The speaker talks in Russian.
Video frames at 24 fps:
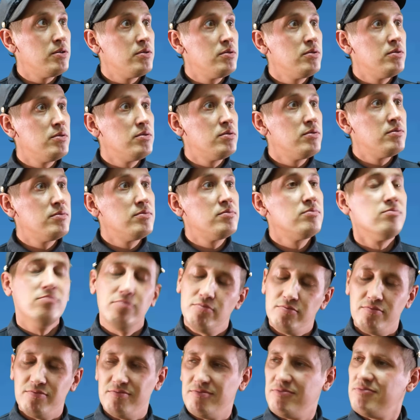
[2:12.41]
Yes.
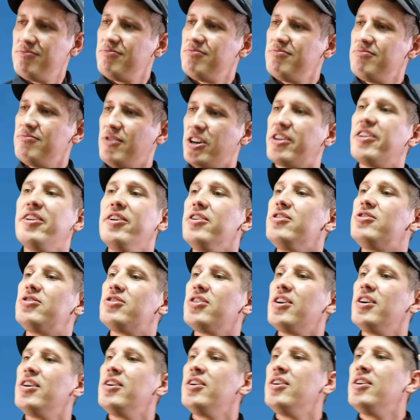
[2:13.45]
Хм,
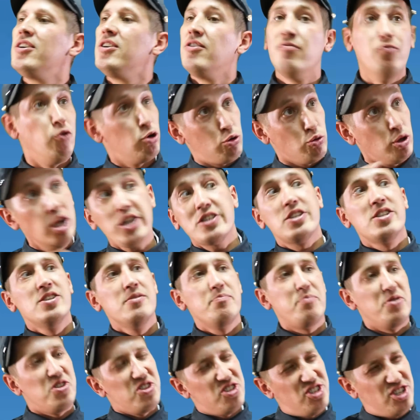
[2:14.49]
отлично. Вот у нас
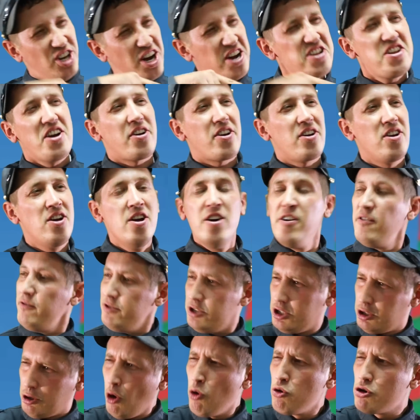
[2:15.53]
пенсионер
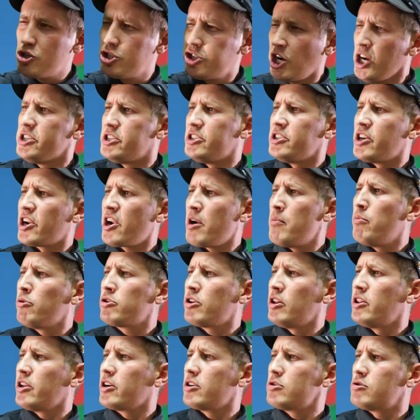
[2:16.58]
всю жизнь
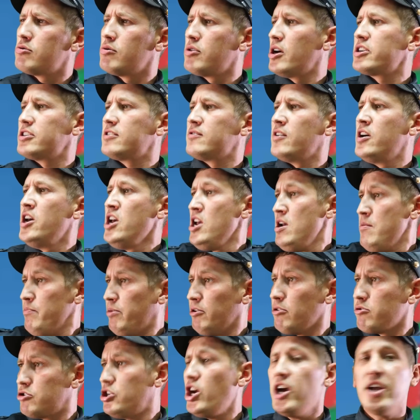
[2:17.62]
работал на государство.
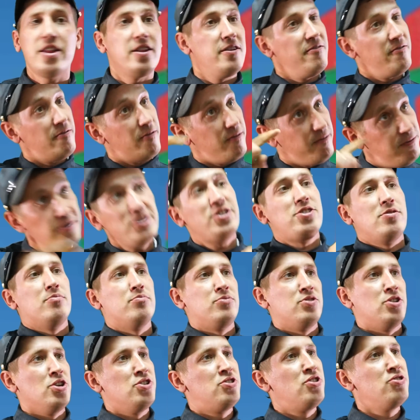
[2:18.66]
Получает 8
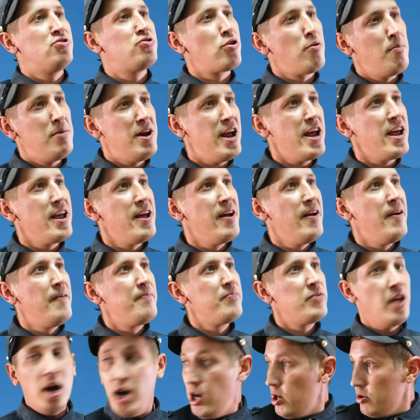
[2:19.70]
тысяч рублей.
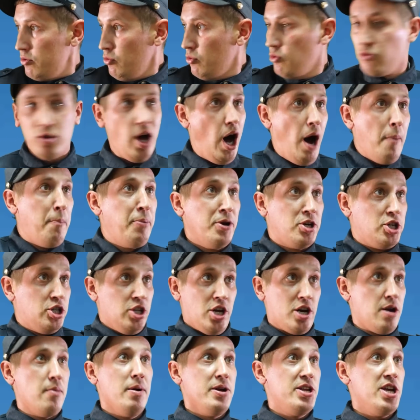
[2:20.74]
А, ну, обычная
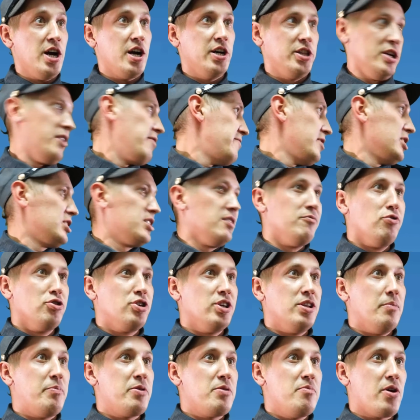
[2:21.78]
работяга на авиазаводе,
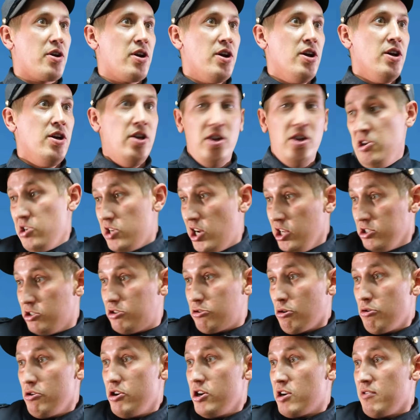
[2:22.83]
например.
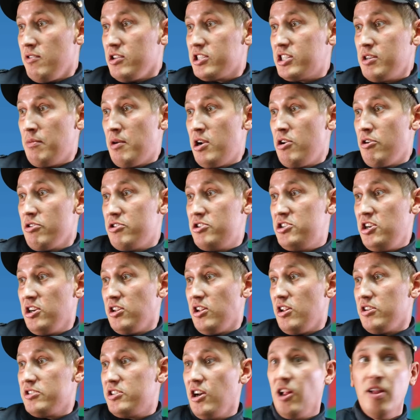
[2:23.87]
Конструировал самолет,
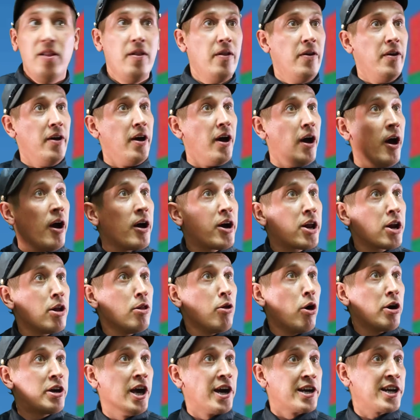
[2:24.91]
делал, делал.
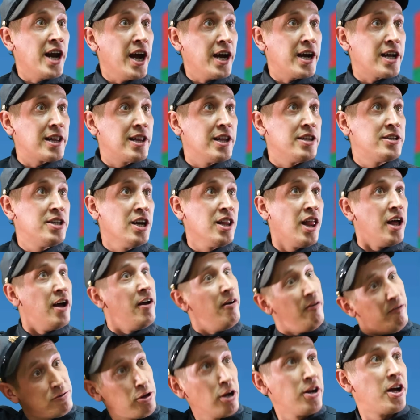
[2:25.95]
Крыло херак отлетело
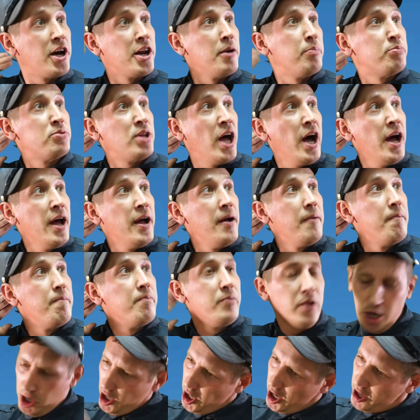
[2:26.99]
вдоль хребта.
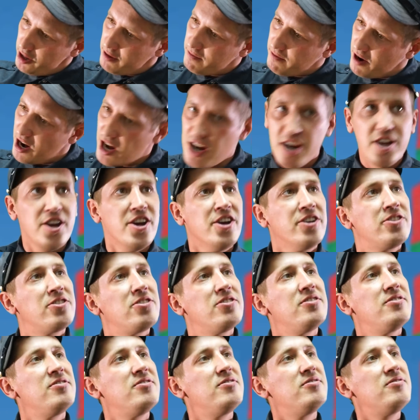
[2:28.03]
Инвалид.
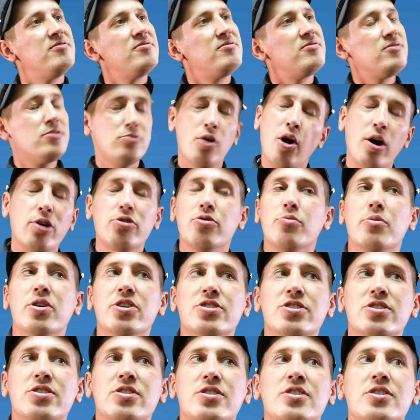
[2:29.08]
Сколько думаешь?